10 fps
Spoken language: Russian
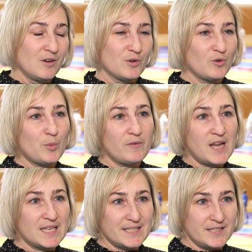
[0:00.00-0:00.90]
у него
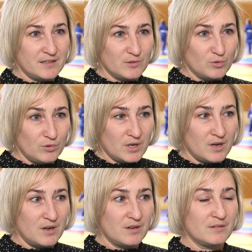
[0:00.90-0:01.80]
появляется сила
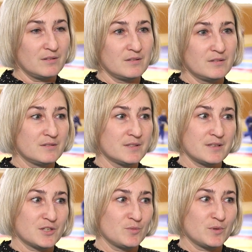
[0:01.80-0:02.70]
духа, э,
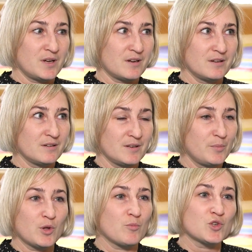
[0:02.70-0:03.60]
скажем так,
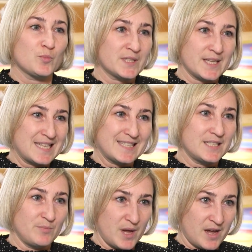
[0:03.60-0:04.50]
ребенок может постоять за
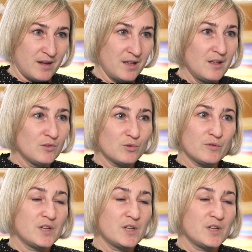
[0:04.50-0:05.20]
себя. Ну и в